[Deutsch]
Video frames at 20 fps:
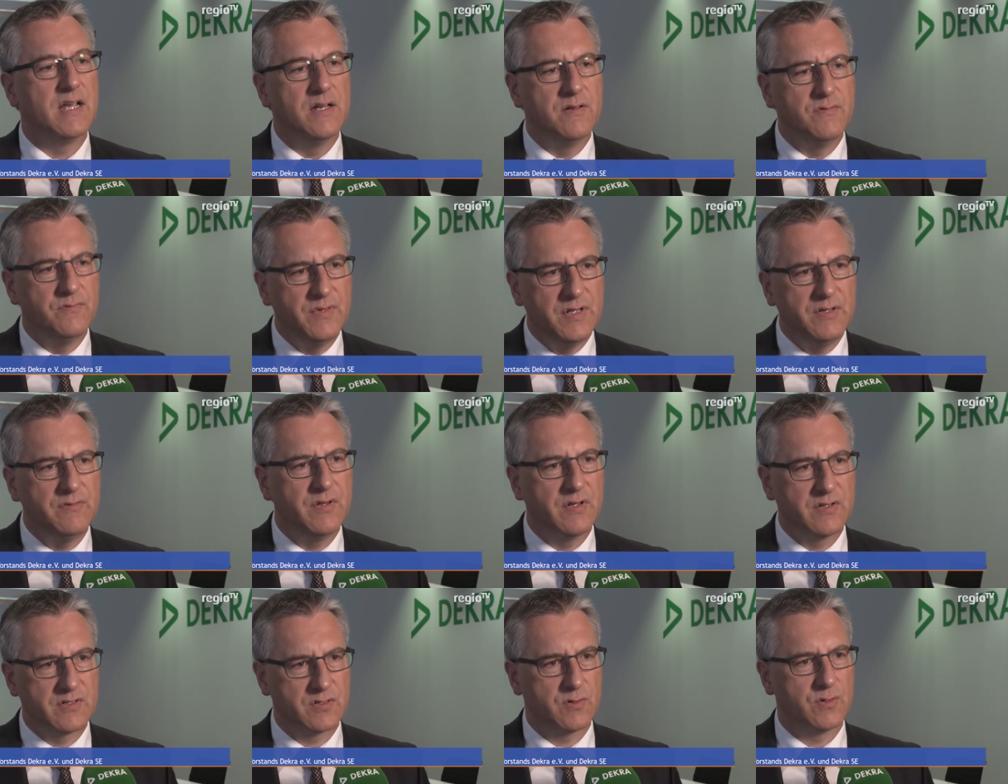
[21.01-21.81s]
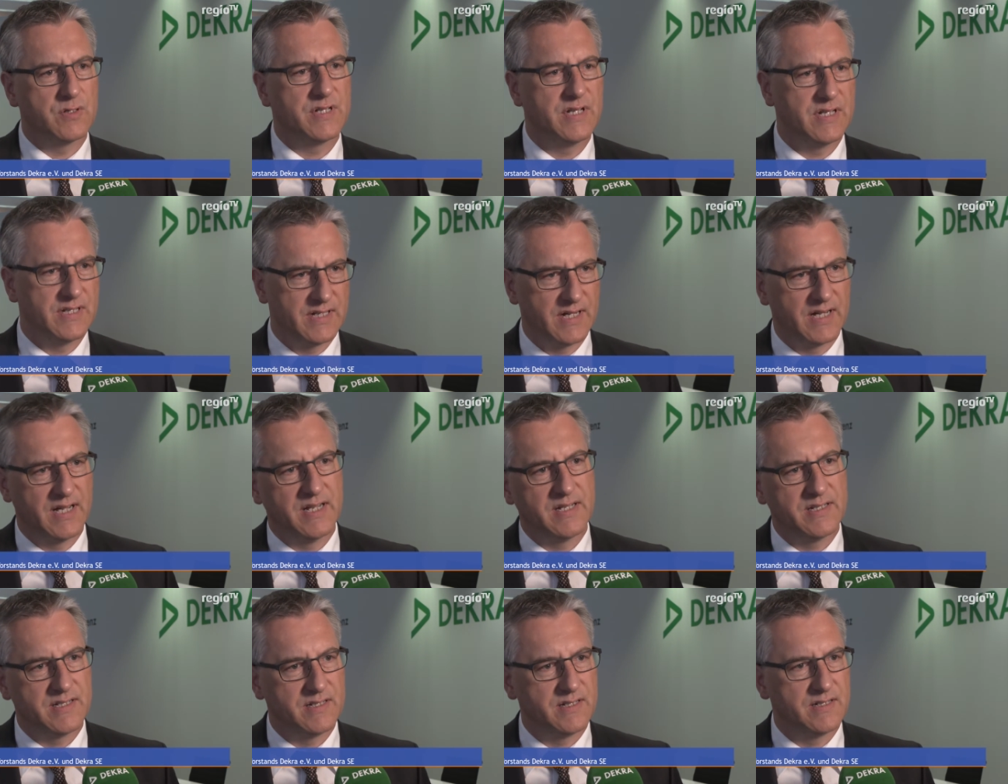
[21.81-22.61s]
wie wir solche
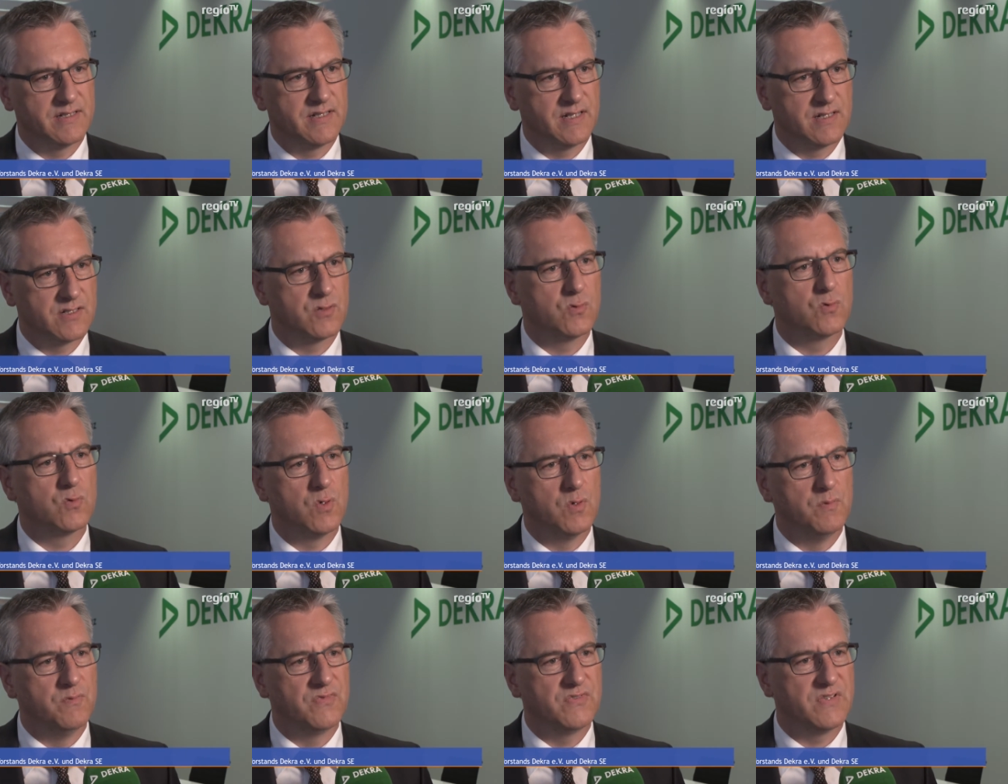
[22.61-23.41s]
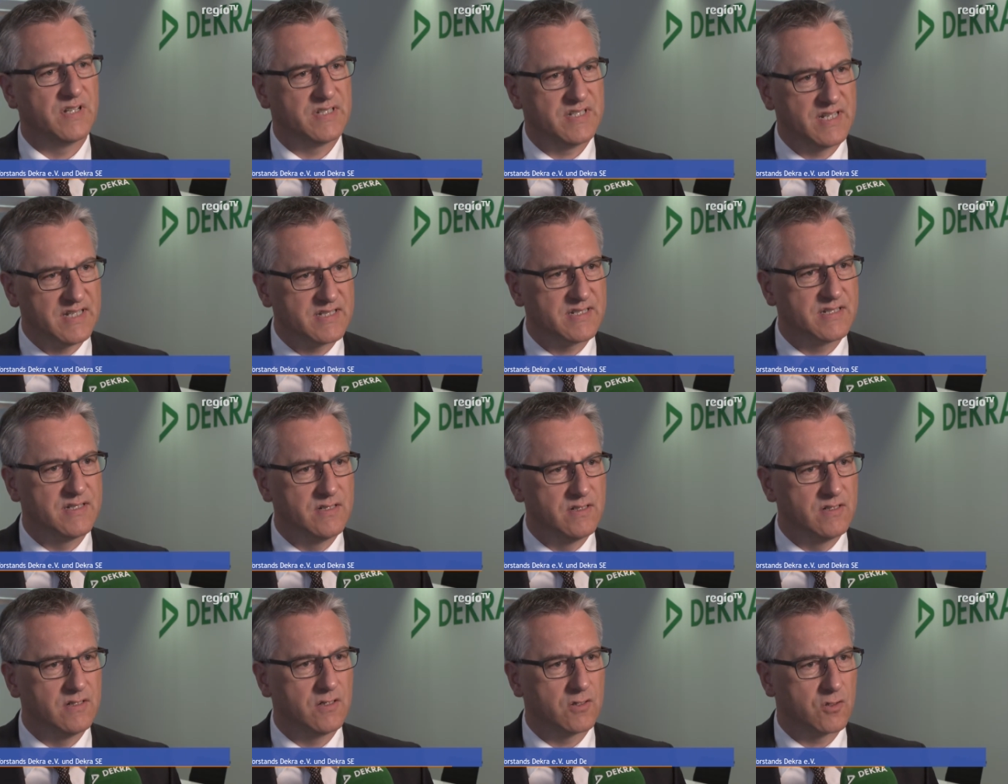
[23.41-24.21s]
Geräte der Zukunft
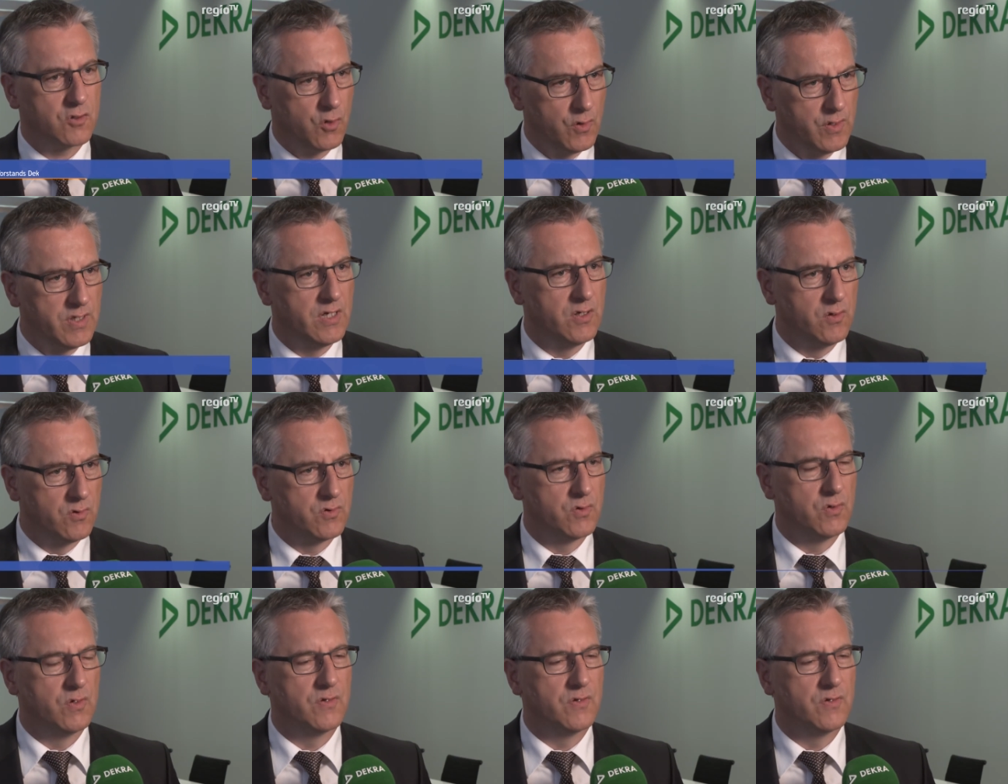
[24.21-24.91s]
testen können und